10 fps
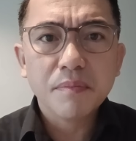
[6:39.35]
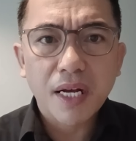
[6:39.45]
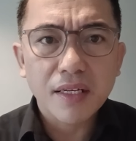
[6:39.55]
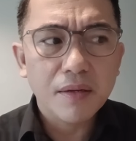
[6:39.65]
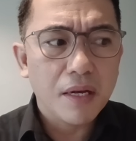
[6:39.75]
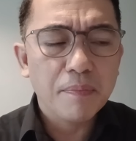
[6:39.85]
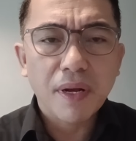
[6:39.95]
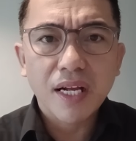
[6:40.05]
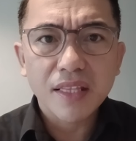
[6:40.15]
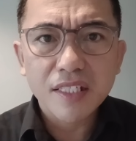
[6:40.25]
ang, ang
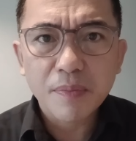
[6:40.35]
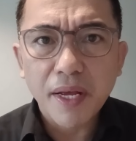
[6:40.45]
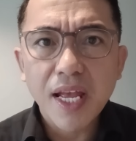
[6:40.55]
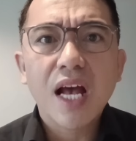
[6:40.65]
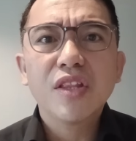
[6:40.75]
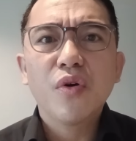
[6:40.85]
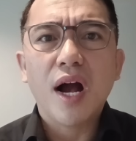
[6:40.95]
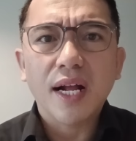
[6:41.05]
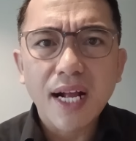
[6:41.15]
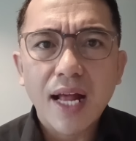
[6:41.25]
pagkadismayado,
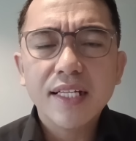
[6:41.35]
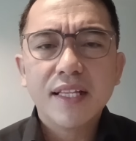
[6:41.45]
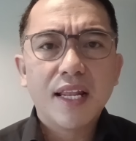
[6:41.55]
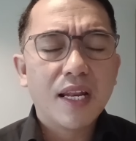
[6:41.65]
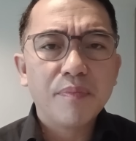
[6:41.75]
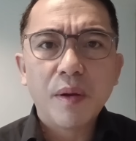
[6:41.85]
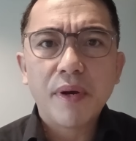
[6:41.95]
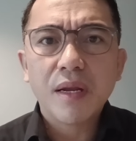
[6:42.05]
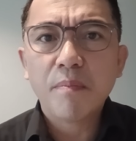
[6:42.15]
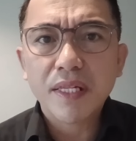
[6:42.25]
ang galit na
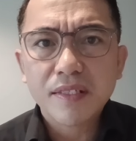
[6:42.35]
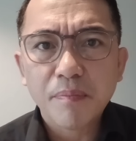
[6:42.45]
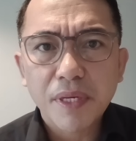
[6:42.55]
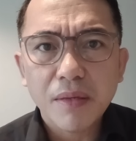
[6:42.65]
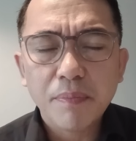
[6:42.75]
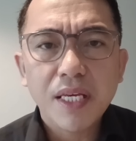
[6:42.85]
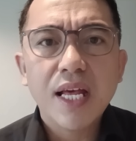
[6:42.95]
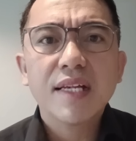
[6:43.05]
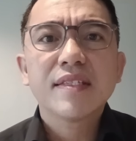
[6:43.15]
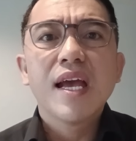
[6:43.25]
nararamdaman ng bansang
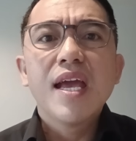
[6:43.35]
Pilipinas,